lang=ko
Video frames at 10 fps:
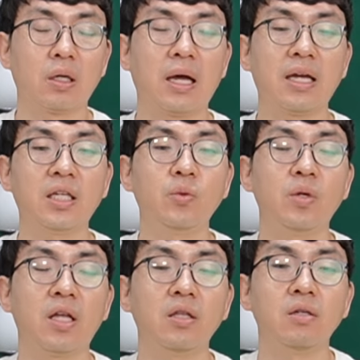하기
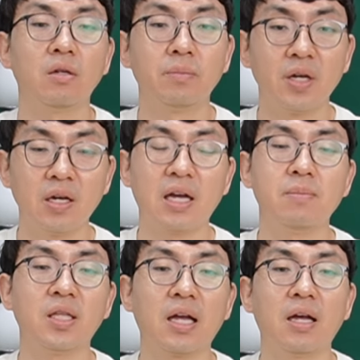위한 그런
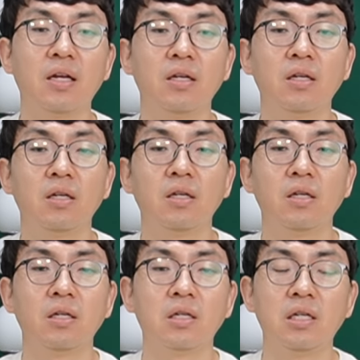평가입니다.
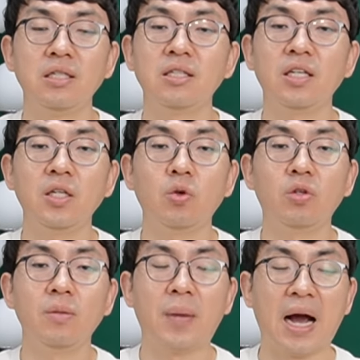글쓰기
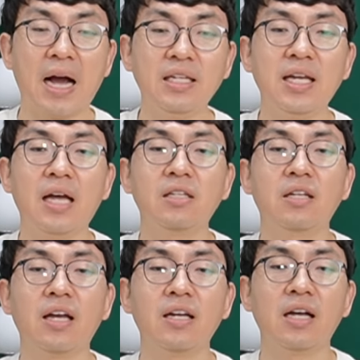이론을 많이
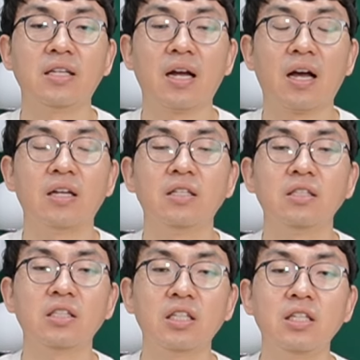아는 아이가 아니라
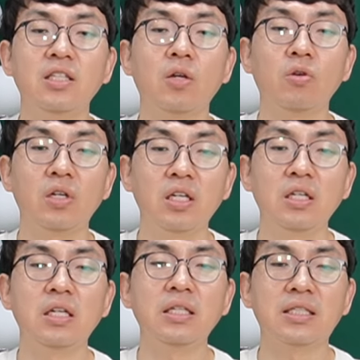실제로
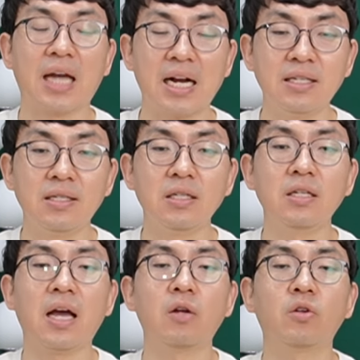글을 잘
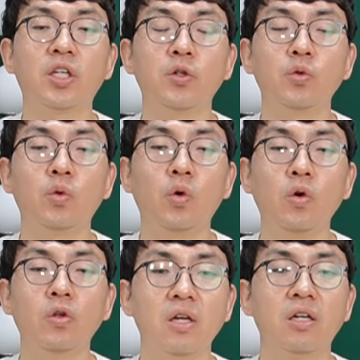쓰는 아이로
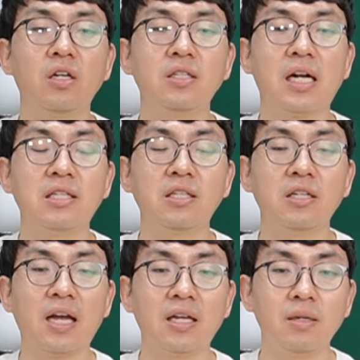키우고 글을 잘
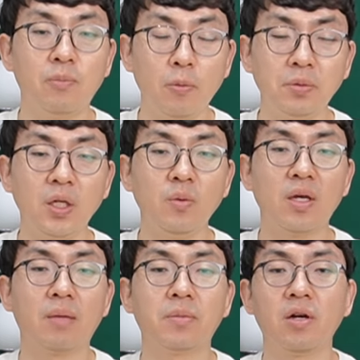쓰는 아이를 뽑기
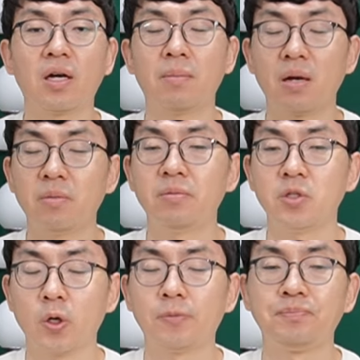위한 평가 방법이죠.